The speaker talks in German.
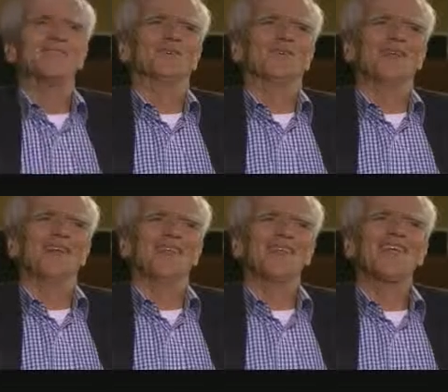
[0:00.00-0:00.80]
äh,
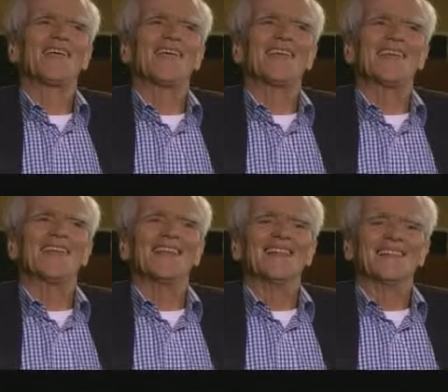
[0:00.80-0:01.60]
sondern
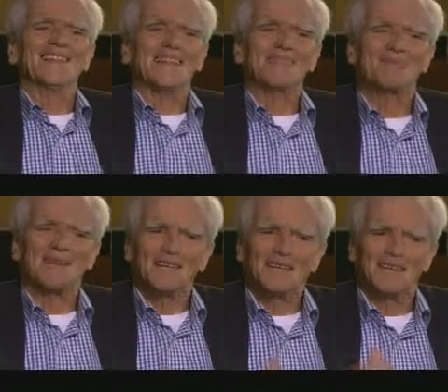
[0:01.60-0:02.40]
dass
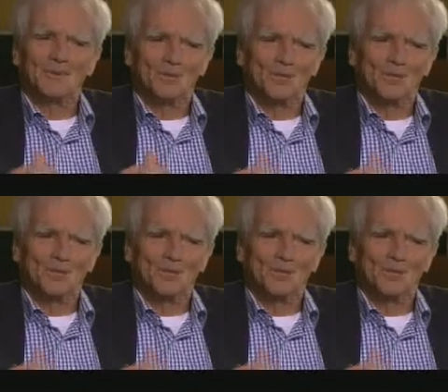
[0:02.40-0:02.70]
man nicht dazu